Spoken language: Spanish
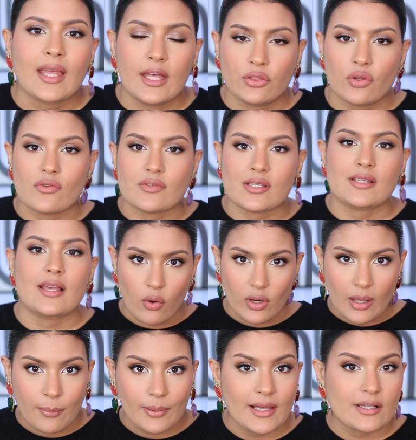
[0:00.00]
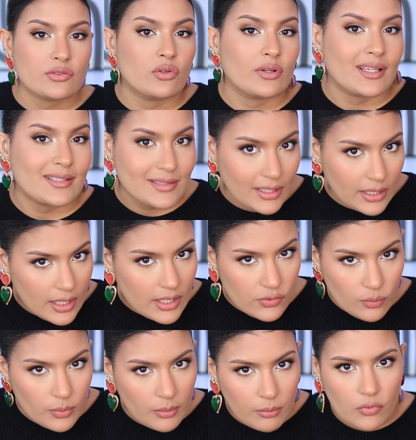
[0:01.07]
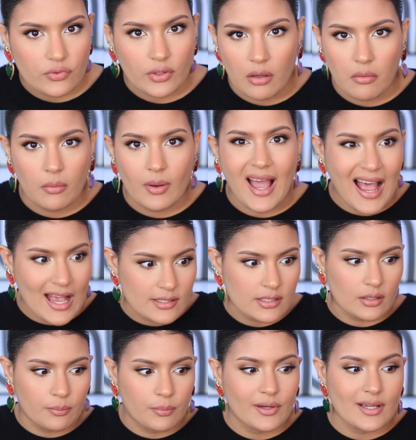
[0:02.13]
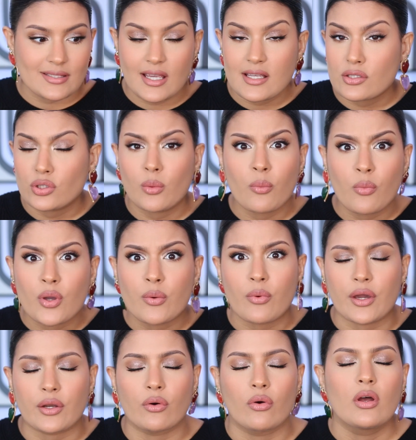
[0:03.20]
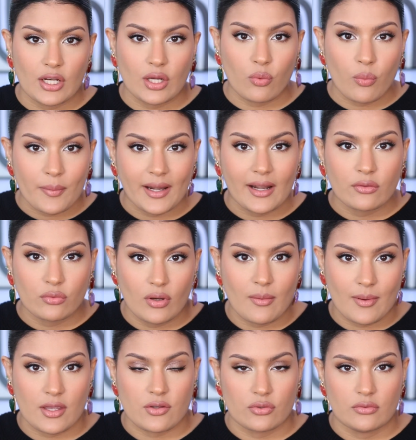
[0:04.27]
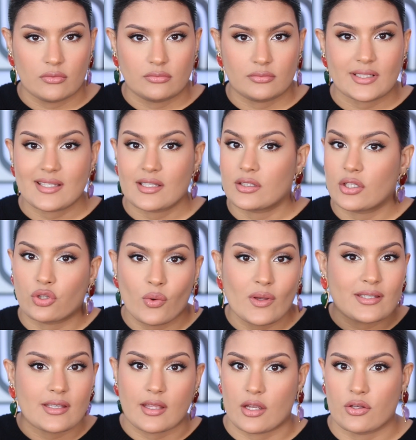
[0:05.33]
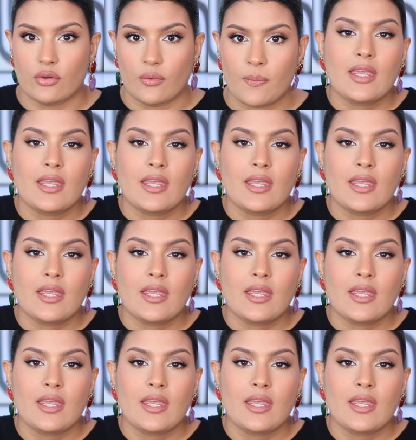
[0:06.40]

Entonces, Olaplex lo que hacía era eso mismo, o hace, porque sigue siendo muy bueno. Recuperar tu cabello de, de todo ese daño.